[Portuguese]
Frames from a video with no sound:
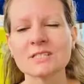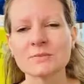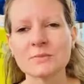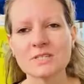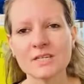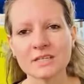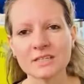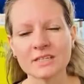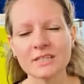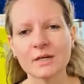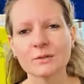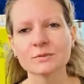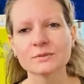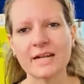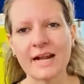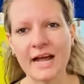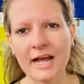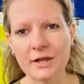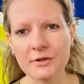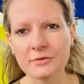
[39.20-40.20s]
A Patrícia
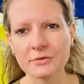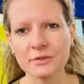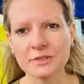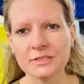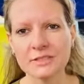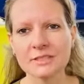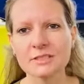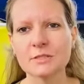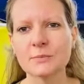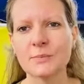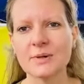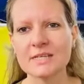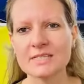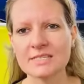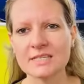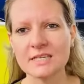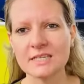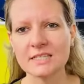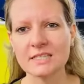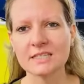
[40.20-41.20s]
Kiel, que é
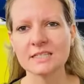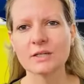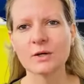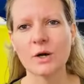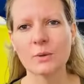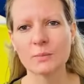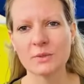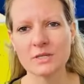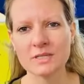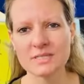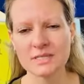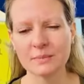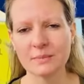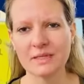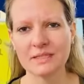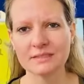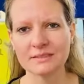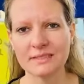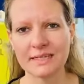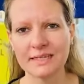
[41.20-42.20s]
diretora da Educação
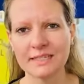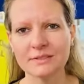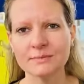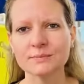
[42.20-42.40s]
Ambiental,